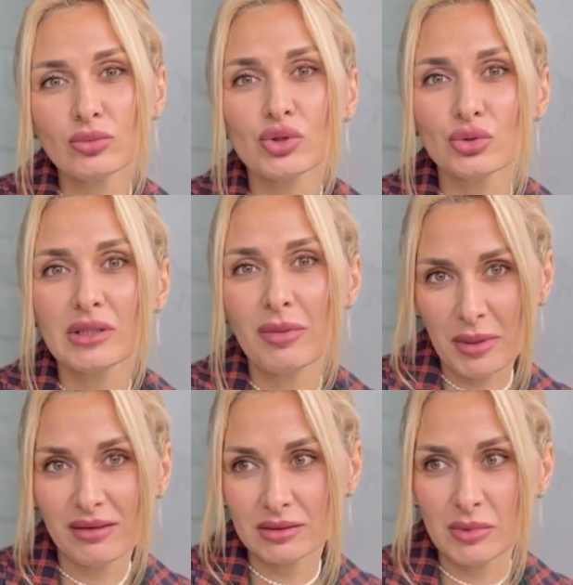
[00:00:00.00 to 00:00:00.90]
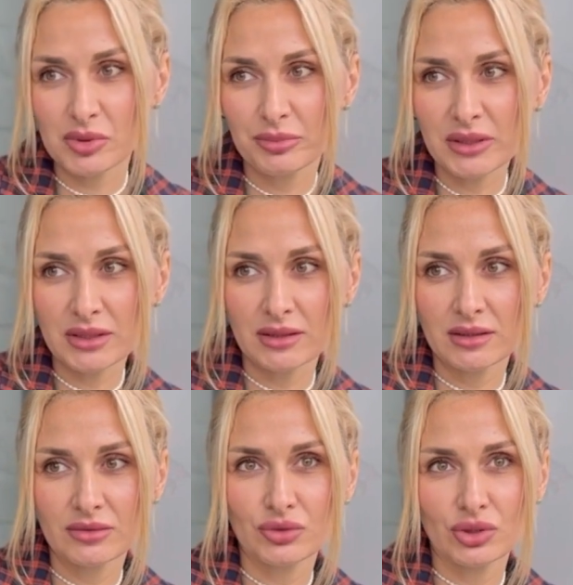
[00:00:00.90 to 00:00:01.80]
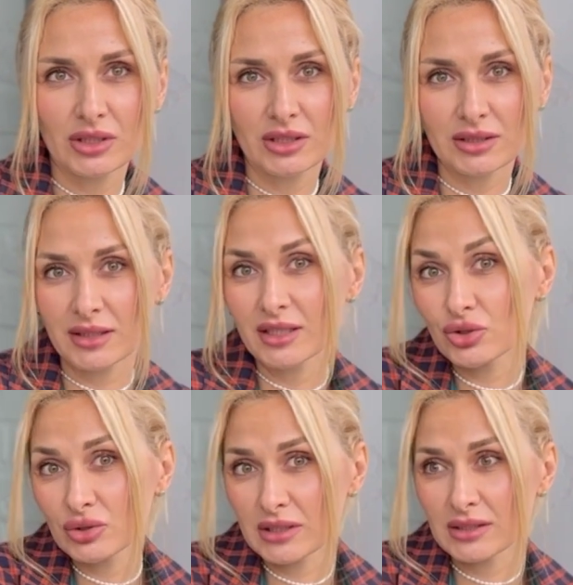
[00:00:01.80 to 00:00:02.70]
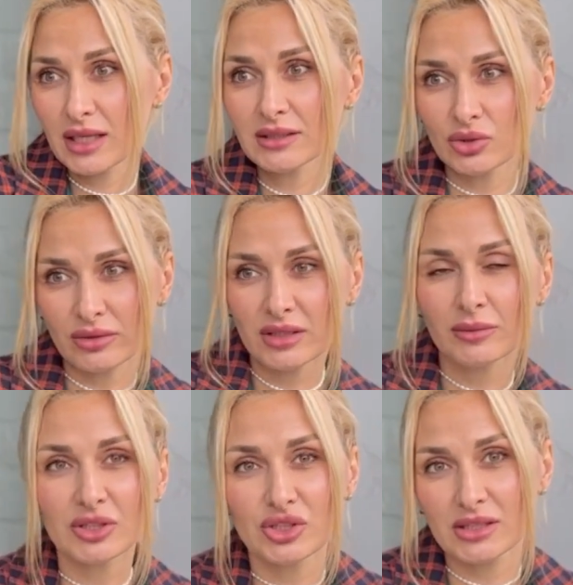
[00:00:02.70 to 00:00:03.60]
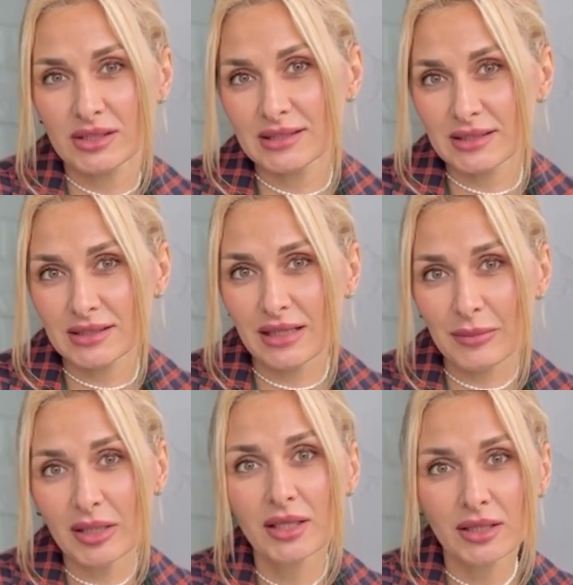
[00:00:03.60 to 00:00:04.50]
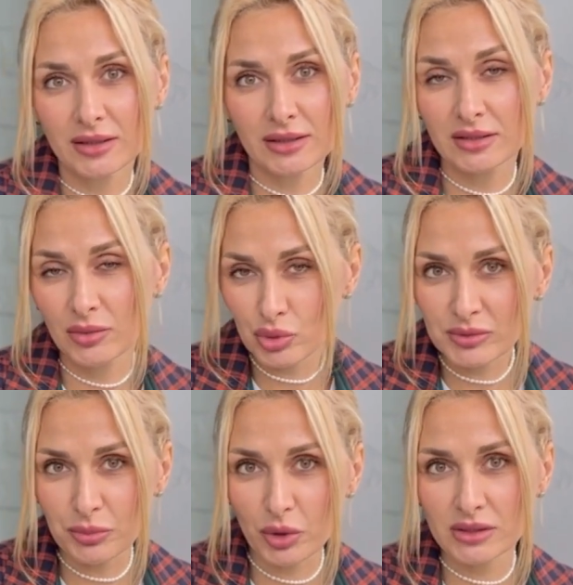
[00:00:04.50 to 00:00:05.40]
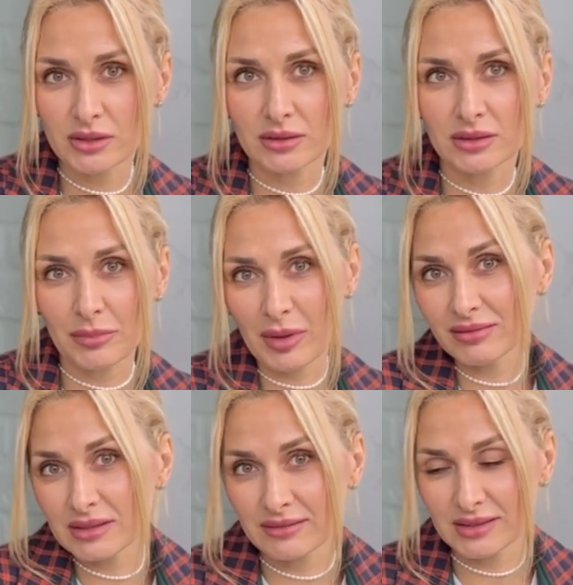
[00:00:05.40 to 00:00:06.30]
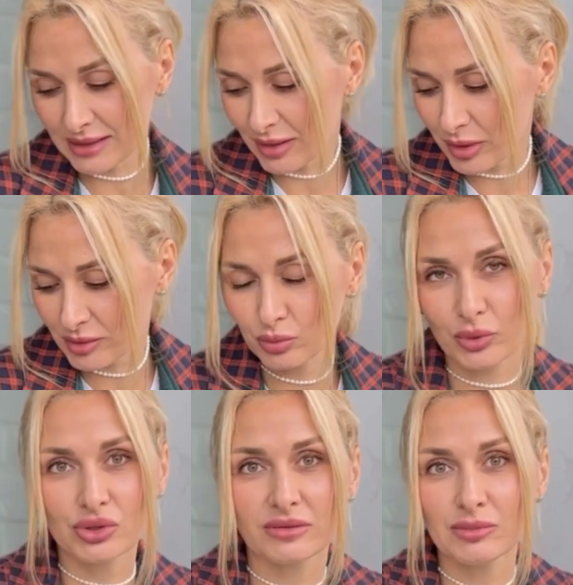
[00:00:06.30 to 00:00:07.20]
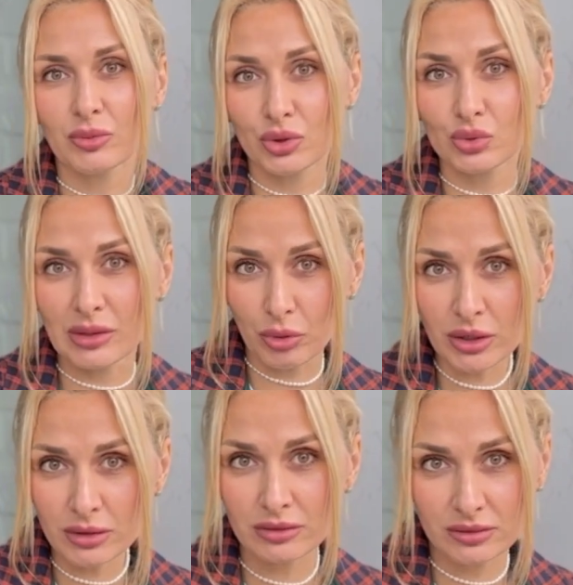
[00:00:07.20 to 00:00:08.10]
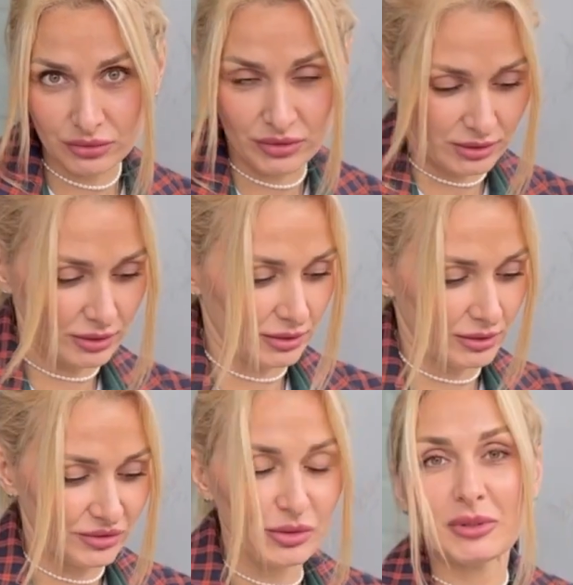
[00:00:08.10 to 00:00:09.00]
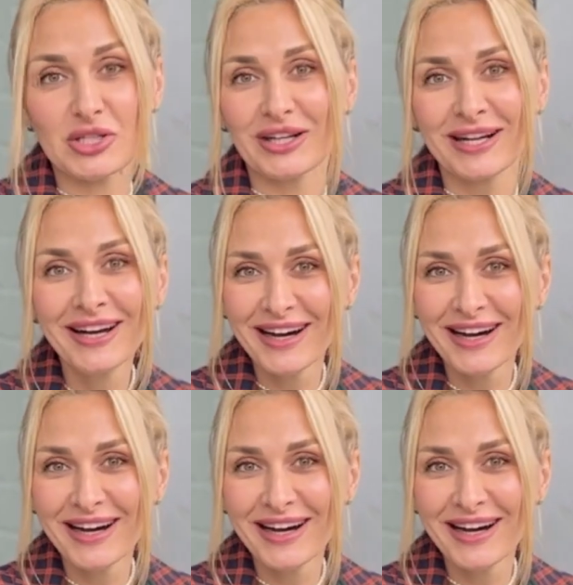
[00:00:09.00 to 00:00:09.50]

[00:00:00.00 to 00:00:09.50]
думаю, что это не по правилам общепита. Все-таки, если речь идет о ресторане, то, наверное, мы должны сидеть за столами. А, ладно, не будем спорить, э, это правило заведения, поэтому мы просто возьмем еду с собой в, в чеплашках